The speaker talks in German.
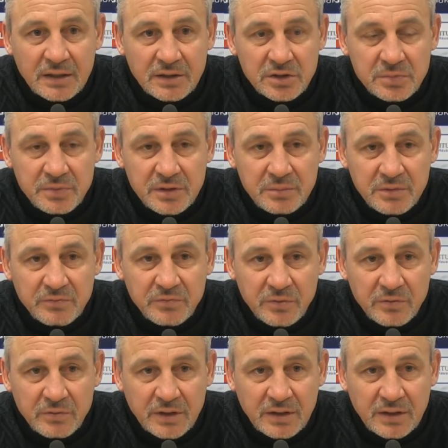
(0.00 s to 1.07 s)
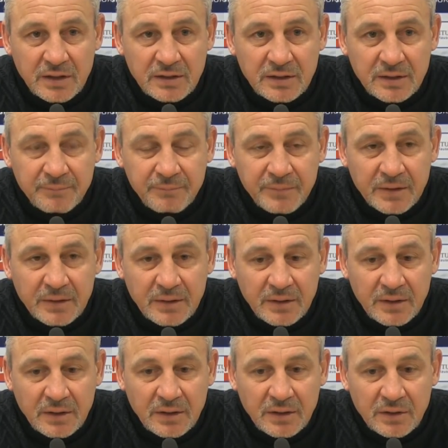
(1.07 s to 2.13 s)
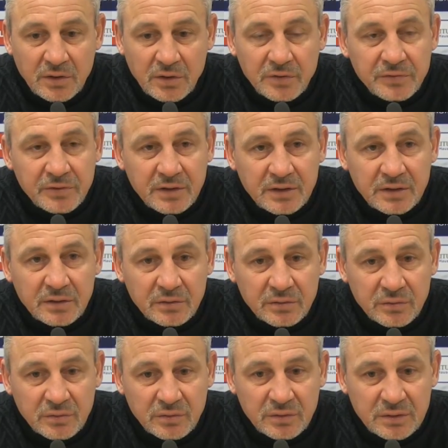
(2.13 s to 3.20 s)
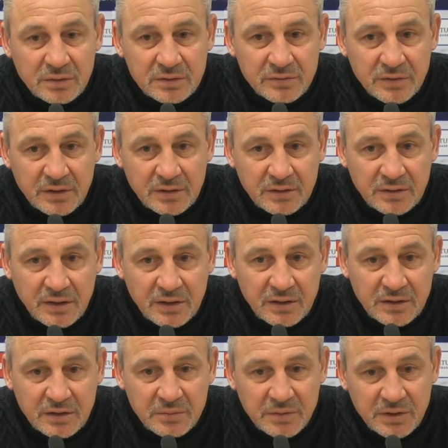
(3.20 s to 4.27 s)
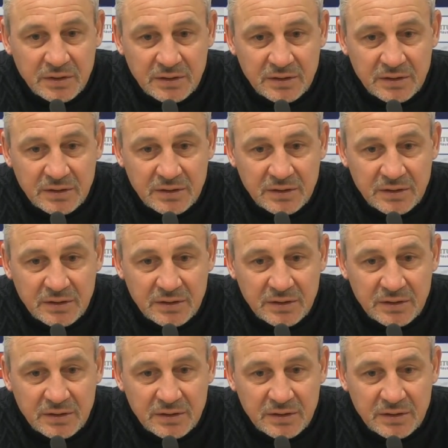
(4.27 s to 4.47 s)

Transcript: Die spielen mit Fünferkette oft und deswegen denke ich mir,